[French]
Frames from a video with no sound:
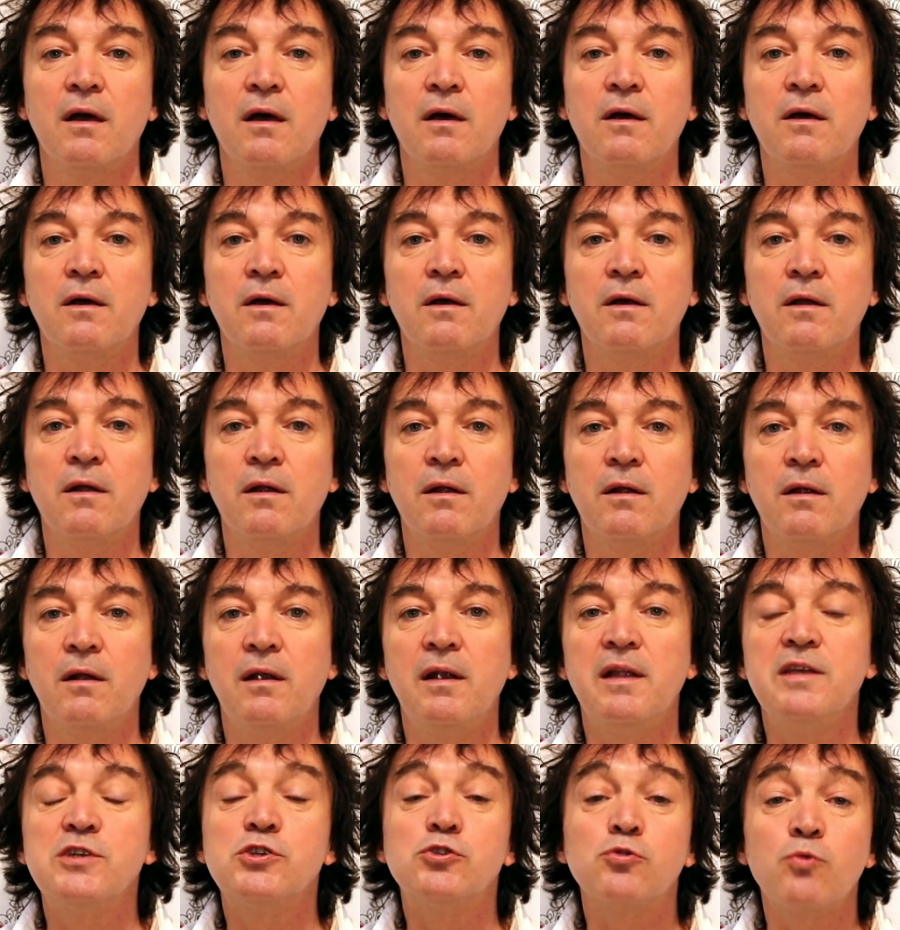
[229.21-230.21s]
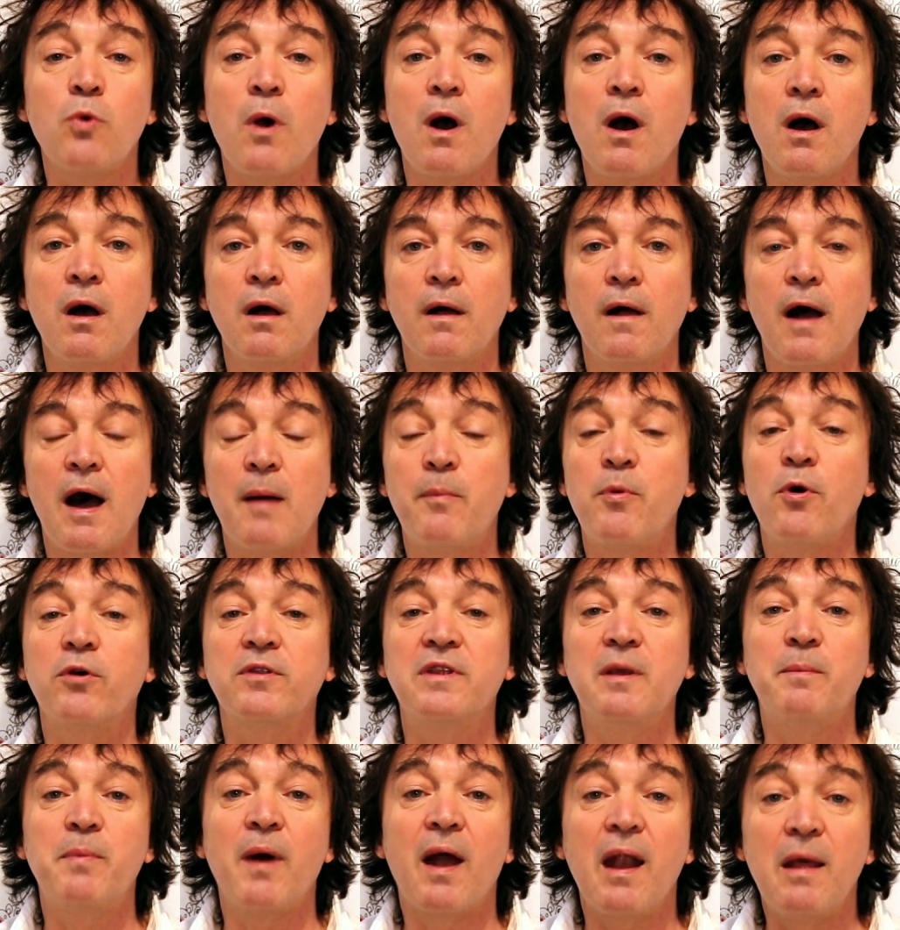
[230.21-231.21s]
les joies
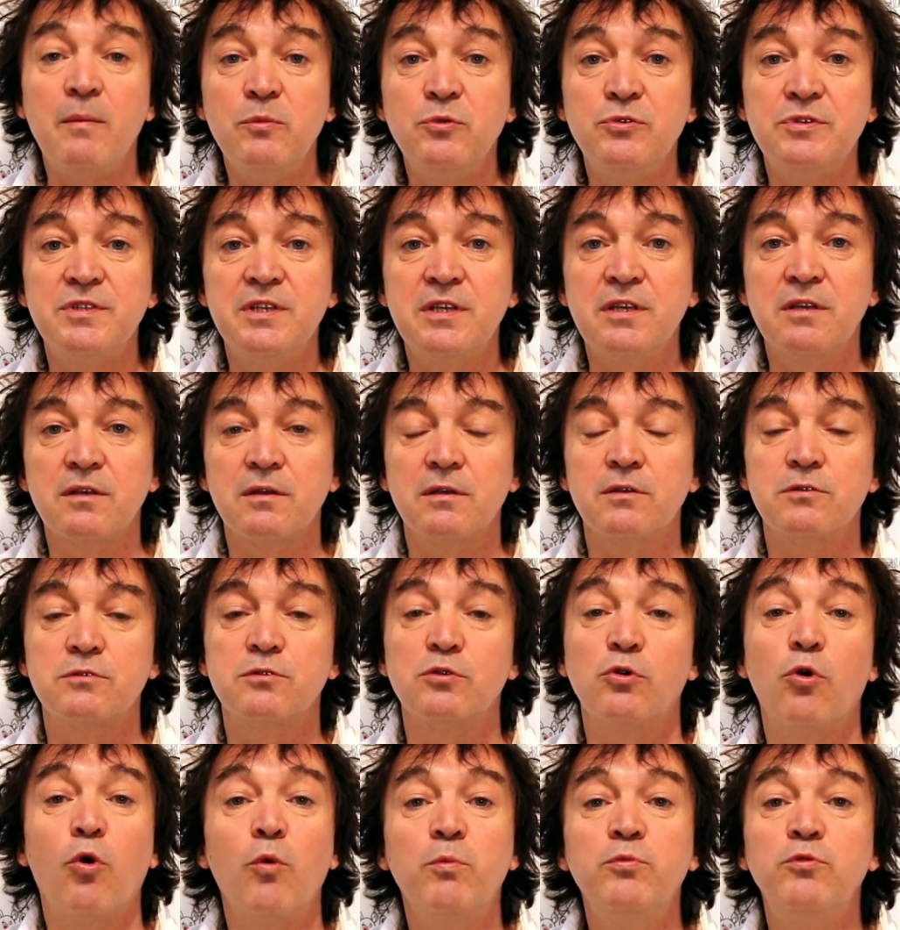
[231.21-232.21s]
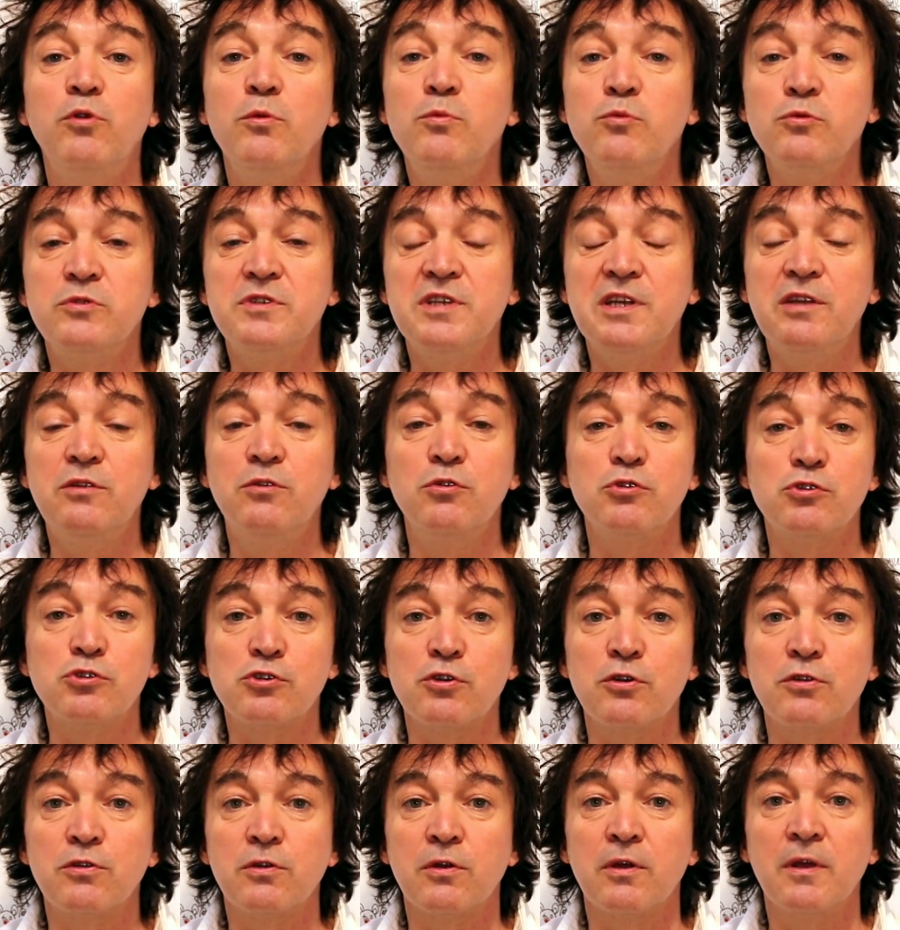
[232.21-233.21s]
apportées par la musique, ce groupe de musique de
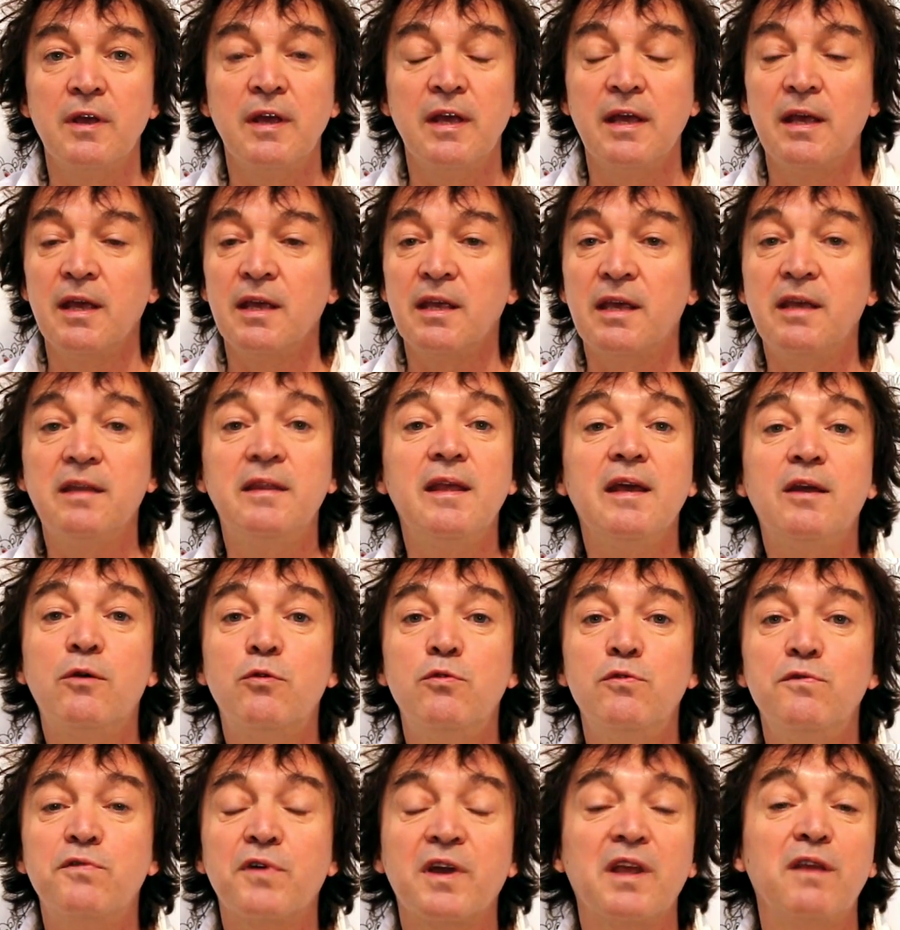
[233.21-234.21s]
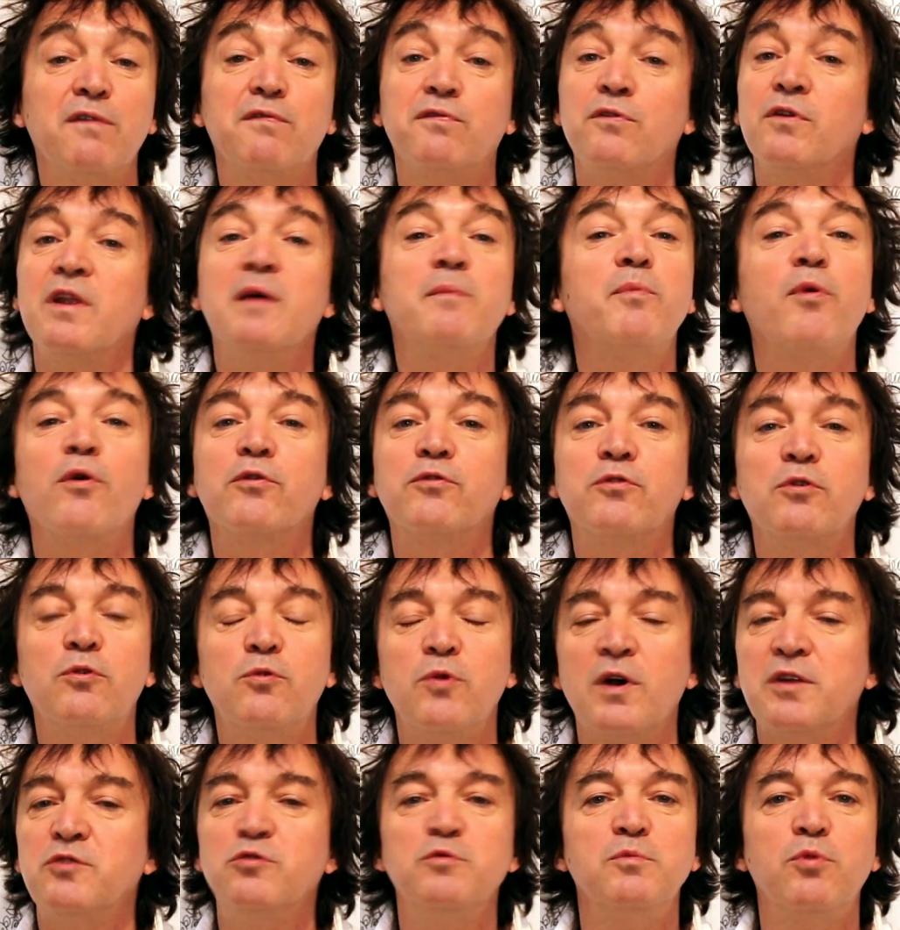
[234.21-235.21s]
jeunes qui découvrent et qui font n'importe
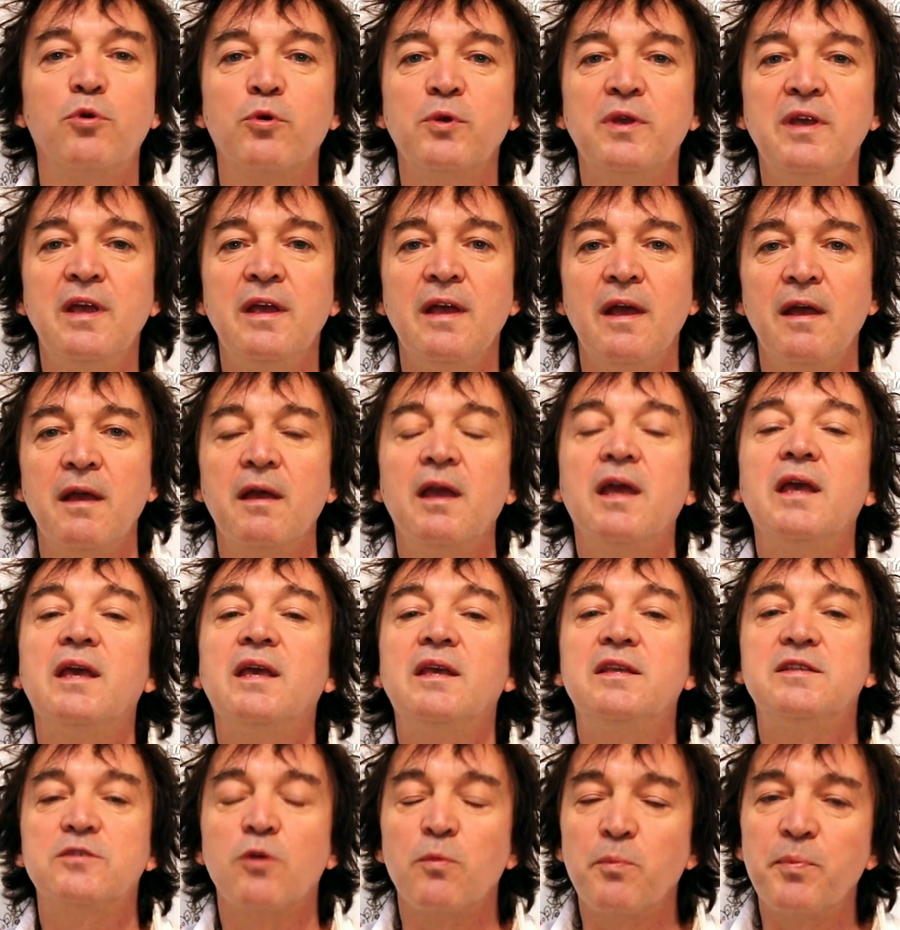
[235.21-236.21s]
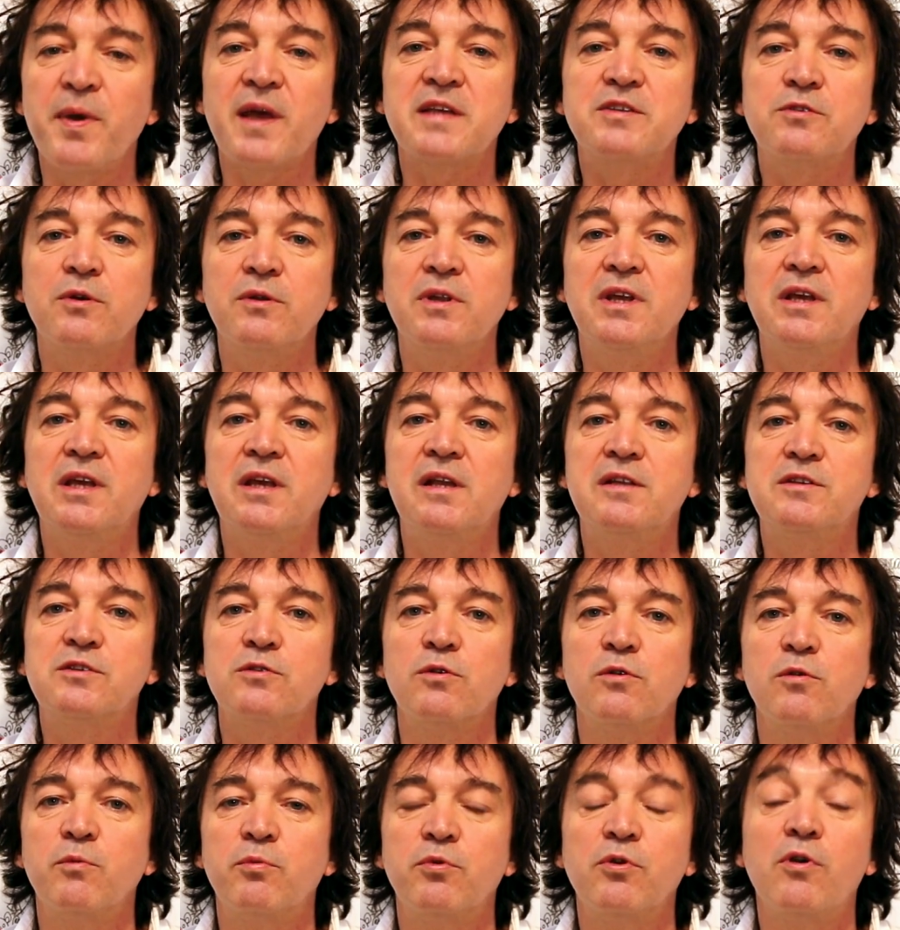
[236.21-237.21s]
quoi du bruit et qui sont persuadés qu'ils
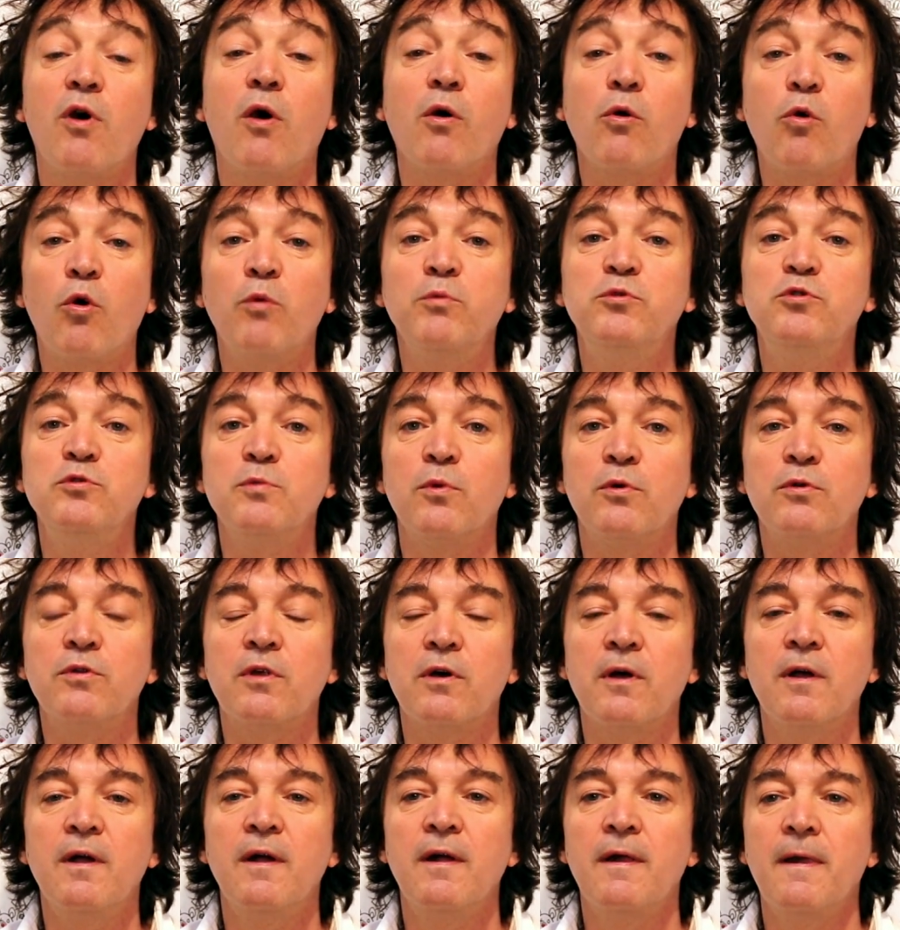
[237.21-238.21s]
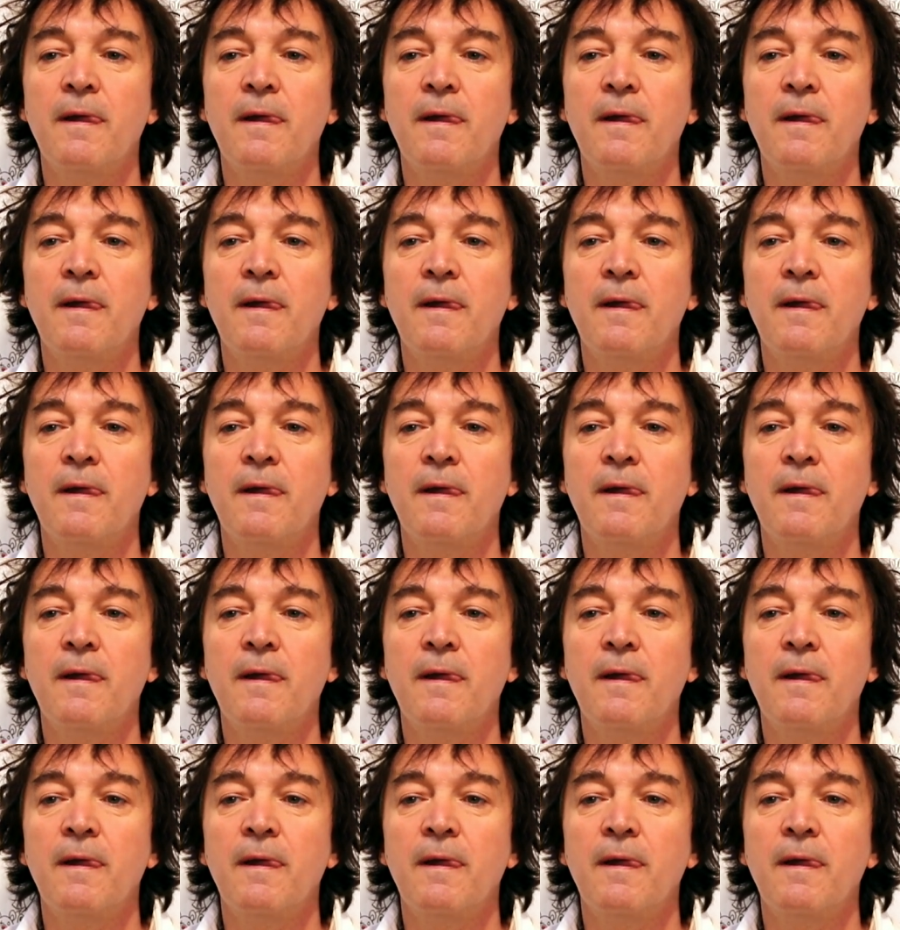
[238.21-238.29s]
sont le plus grand groupe du monde,